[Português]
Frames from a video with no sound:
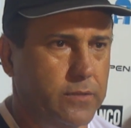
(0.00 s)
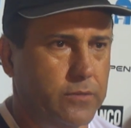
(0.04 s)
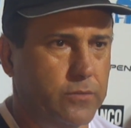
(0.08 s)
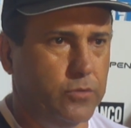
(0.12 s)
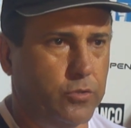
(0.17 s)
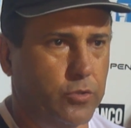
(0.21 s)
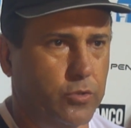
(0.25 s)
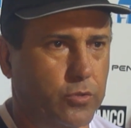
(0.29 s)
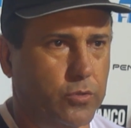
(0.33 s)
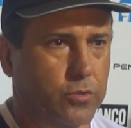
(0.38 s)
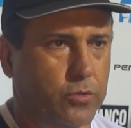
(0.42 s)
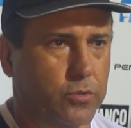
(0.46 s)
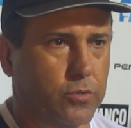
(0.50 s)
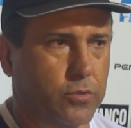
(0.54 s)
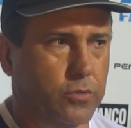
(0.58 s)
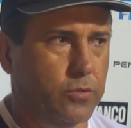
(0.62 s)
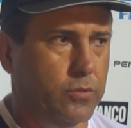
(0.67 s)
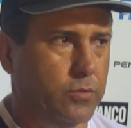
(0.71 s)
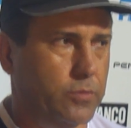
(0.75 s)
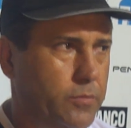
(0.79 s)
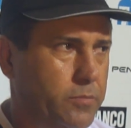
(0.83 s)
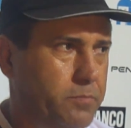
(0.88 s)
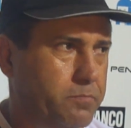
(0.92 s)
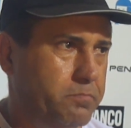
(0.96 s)

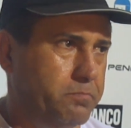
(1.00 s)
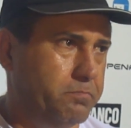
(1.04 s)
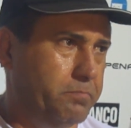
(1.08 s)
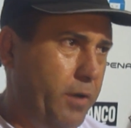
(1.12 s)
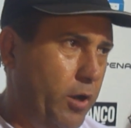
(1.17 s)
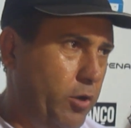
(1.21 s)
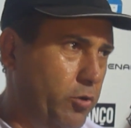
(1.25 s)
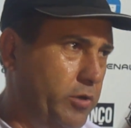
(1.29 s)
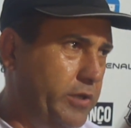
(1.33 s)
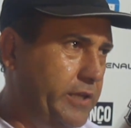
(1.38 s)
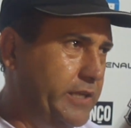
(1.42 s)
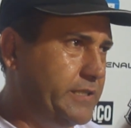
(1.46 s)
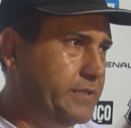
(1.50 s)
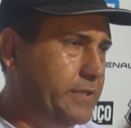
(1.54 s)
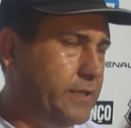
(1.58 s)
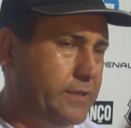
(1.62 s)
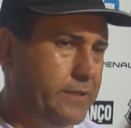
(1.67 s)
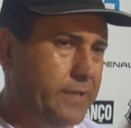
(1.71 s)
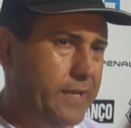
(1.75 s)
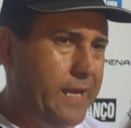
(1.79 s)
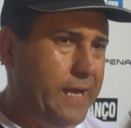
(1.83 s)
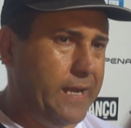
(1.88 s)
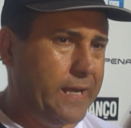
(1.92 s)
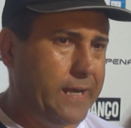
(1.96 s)
O Paulista
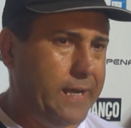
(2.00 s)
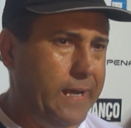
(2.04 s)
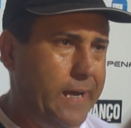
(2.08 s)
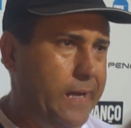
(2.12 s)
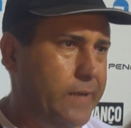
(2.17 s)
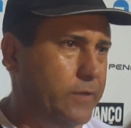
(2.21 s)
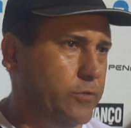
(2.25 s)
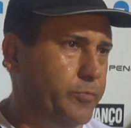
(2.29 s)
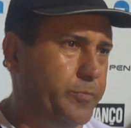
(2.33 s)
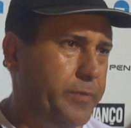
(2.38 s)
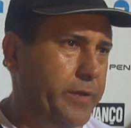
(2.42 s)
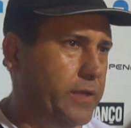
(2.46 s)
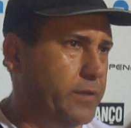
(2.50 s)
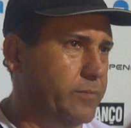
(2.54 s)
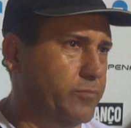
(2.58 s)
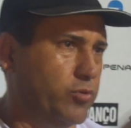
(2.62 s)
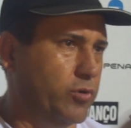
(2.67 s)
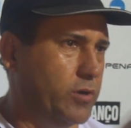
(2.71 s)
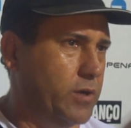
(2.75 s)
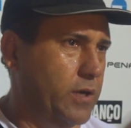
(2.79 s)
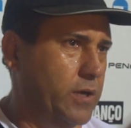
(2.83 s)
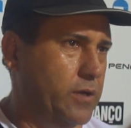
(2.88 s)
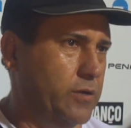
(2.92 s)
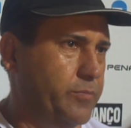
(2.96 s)
tem a cara do
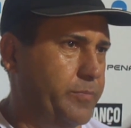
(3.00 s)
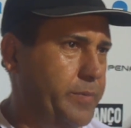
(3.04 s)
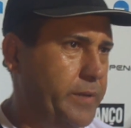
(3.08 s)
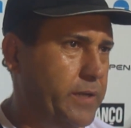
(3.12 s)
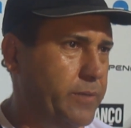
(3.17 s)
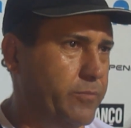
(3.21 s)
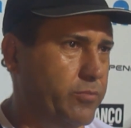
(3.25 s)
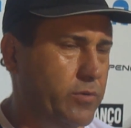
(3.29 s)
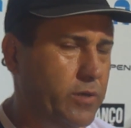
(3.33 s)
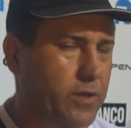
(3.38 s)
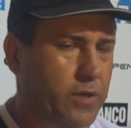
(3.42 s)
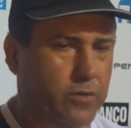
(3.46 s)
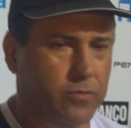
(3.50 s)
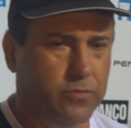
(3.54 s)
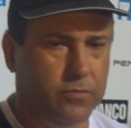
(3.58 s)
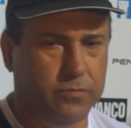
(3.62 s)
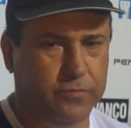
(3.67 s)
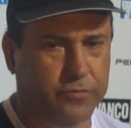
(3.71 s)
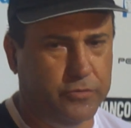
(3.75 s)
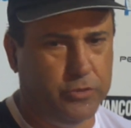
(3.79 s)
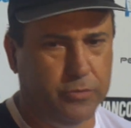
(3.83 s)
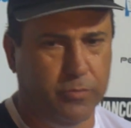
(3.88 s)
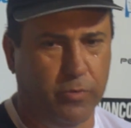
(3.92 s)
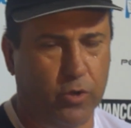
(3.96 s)
Pernambucano. O Pernambucano é um
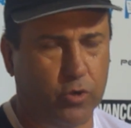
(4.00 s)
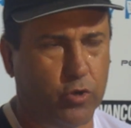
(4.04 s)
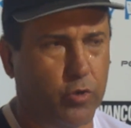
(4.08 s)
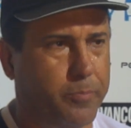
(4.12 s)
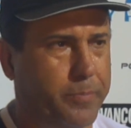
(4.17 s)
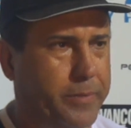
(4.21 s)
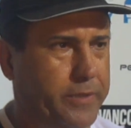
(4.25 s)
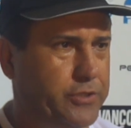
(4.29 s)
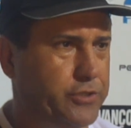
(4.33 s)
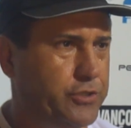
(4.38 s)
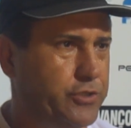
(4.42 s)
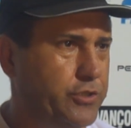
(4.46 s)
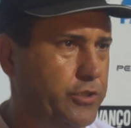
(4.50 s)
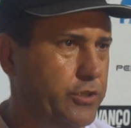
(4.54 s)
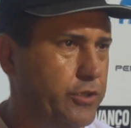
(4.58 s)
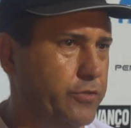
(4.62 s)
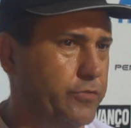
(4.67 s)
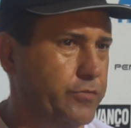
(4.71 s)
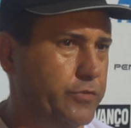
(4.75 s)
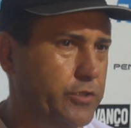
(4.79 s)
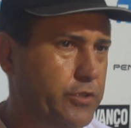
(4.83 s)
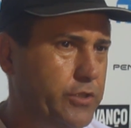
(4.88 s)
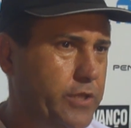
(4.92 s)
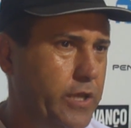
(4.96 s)
futebol
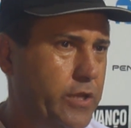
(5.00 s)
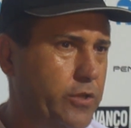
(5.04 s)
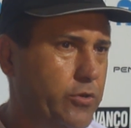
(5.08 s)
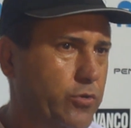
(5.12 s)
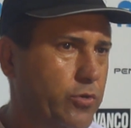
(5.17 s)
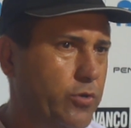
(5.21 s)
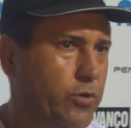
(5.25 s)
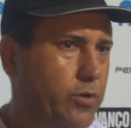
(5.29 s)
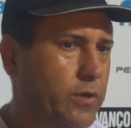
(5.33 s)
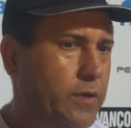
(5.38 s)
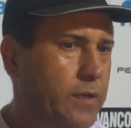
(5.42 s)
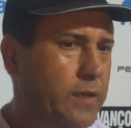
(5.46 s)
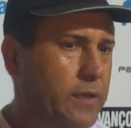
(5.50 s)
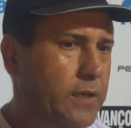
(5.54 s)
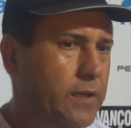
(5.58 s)
competitivo, interior